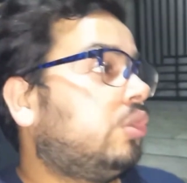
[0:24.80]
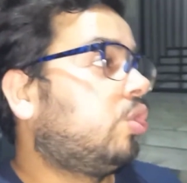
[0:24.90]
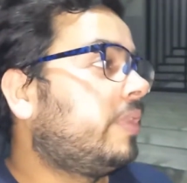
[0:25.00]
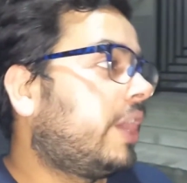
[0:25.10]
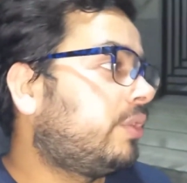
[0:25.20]

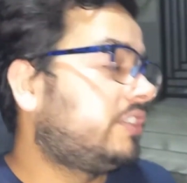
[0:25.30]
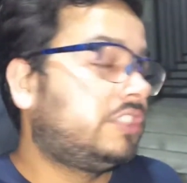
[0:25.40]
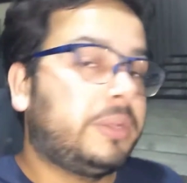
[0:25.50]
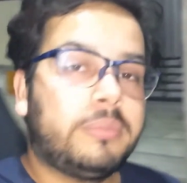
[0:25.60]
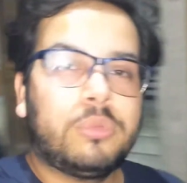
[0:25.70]
तो अभी क्या होता है
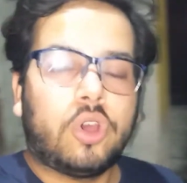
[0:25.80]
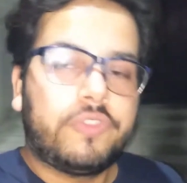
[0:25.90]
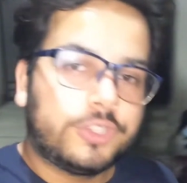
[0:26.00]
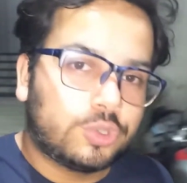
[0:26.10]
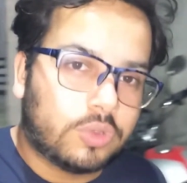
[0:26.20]
जिम
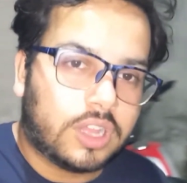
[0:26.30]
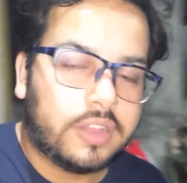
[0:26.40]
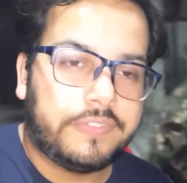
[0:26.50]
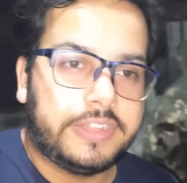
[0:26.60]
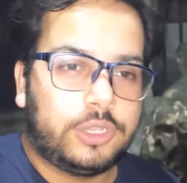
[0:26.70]
ऑफिस हुआ
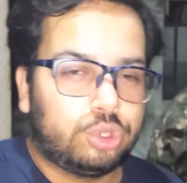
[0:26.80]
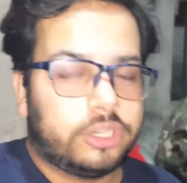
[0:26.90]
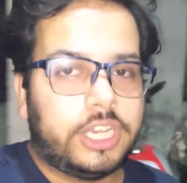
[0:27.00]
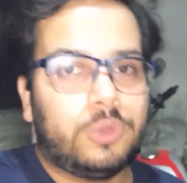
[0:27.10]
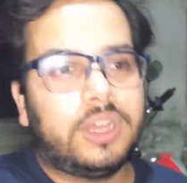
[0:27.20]
फिर
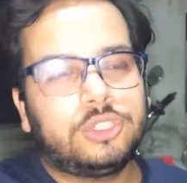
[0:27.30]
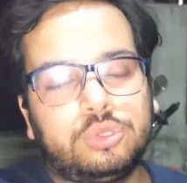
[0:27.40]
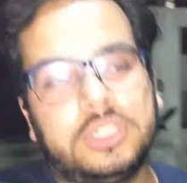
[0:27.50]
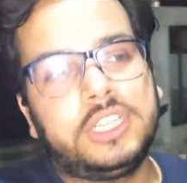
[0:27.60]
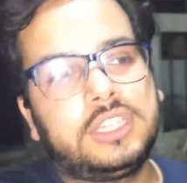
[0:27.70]
ट्यूशन नहीं हुआ आज
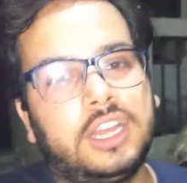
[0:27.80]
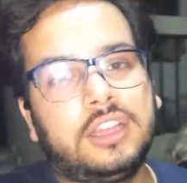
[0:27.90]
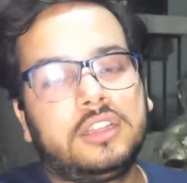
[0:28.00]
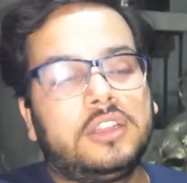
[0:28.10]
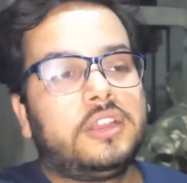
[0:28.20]
ट्यूशन नहीं था
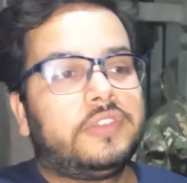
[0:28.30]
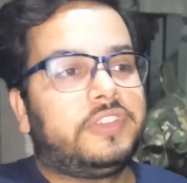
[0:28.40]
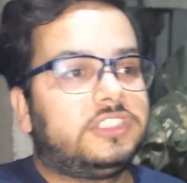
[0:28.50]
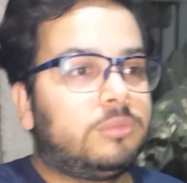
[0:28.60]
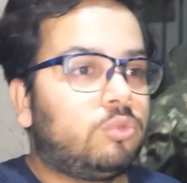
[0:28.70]

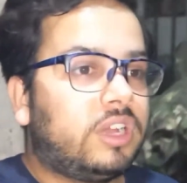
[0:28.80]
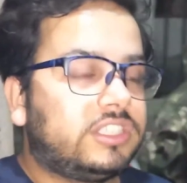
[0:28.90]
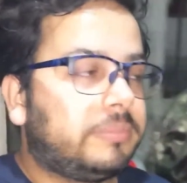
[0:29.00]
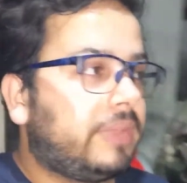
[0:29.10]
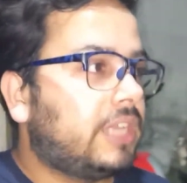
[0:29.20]
फिर जिम हुआ
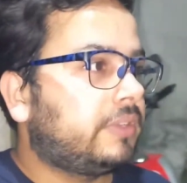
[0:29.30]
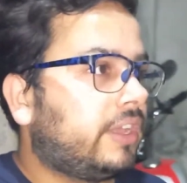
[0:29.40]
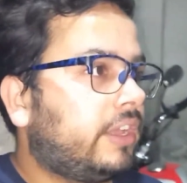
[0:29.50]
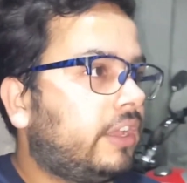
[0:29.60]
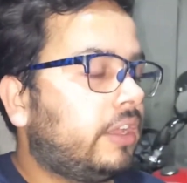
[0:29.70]
जिम में आज
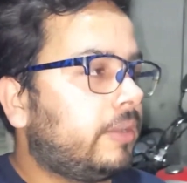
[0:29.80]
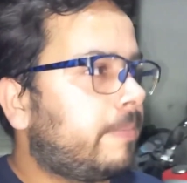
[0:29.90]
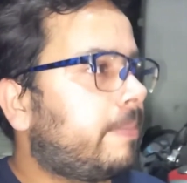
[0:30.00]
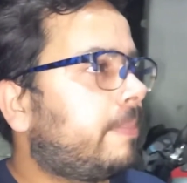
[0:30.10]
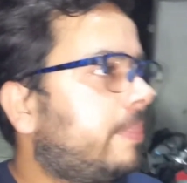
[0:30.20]
क्या है
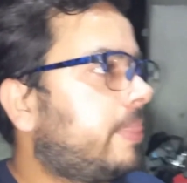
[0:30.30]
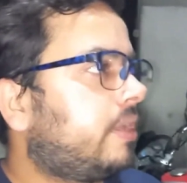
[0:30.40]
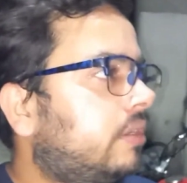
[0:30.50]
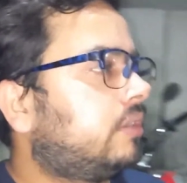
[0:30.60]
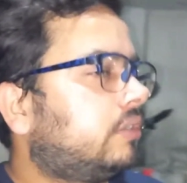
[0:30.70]

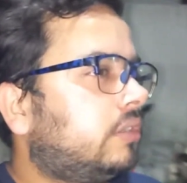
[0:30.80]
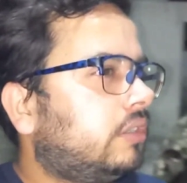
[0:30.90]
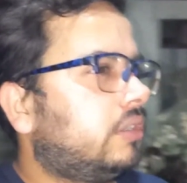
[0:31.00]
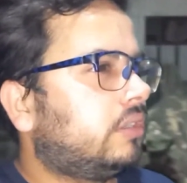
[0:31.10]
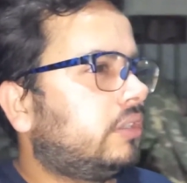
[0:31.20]

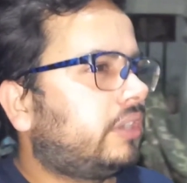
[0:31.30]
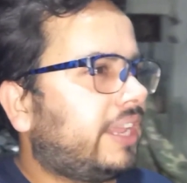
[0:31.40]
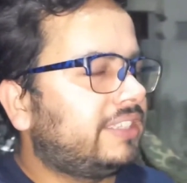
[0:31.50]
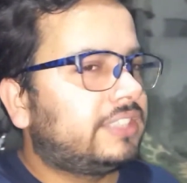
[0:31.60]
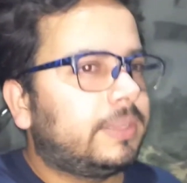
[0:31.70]

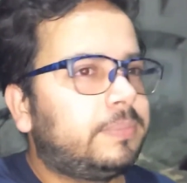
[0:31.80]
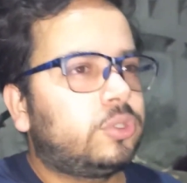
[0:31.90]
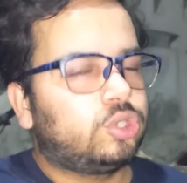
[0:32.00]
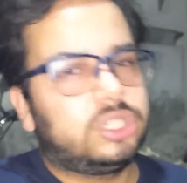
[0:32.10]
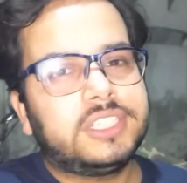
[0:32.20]

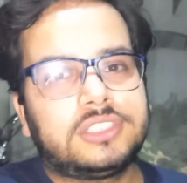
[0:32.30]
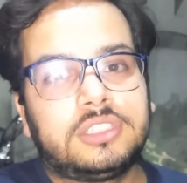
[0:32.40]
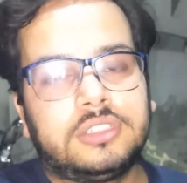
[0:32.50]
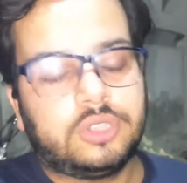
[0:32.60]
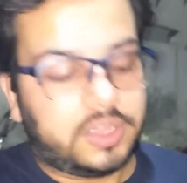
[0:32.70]
ट्राइसेप्स और
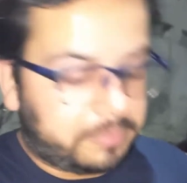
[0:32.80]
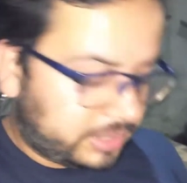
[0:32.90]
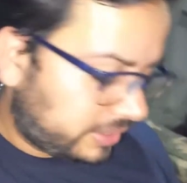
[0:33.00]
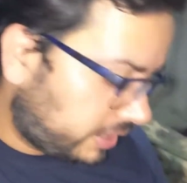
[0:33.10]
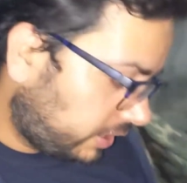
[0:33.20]
चेस्ट काफ़ी
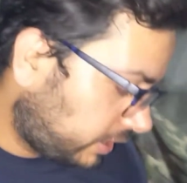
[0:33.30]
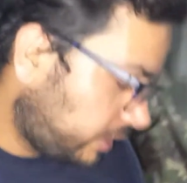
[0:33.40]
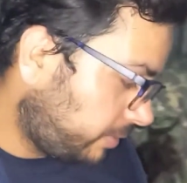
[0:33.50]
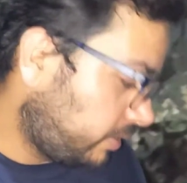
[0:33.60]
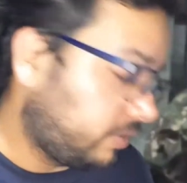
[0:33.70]
मज़ा आया
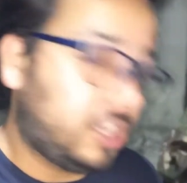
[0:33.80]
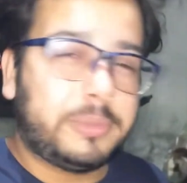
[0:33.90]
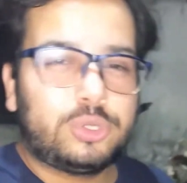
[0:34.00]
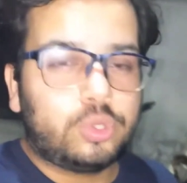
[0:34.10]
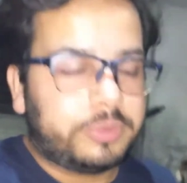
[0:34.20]
करने में दिन
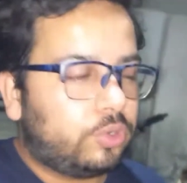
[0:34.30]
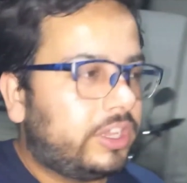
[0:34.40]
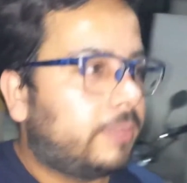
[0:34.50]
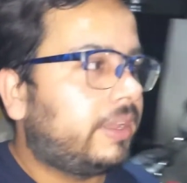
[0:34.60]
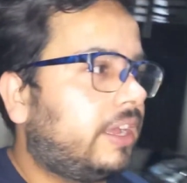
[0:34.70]
में शूट बिल्कुल
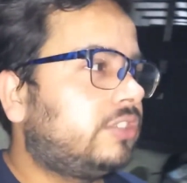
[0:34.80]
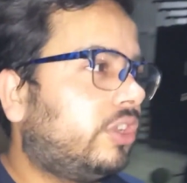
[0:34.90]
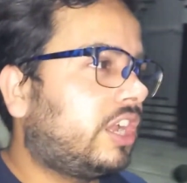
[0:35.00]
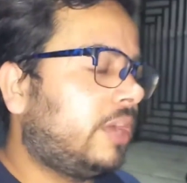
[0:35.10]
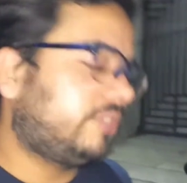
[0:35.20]
नहीं कर पाया आज
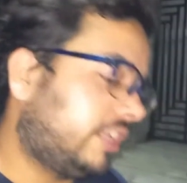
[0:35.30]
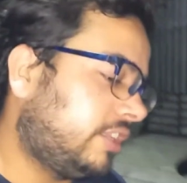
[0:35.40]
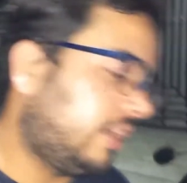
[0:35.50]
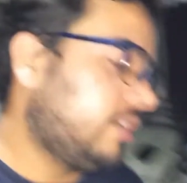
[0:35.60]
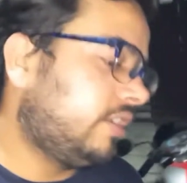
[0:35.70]
थोड़ा काम
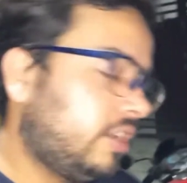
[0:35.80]
ज़्यादा था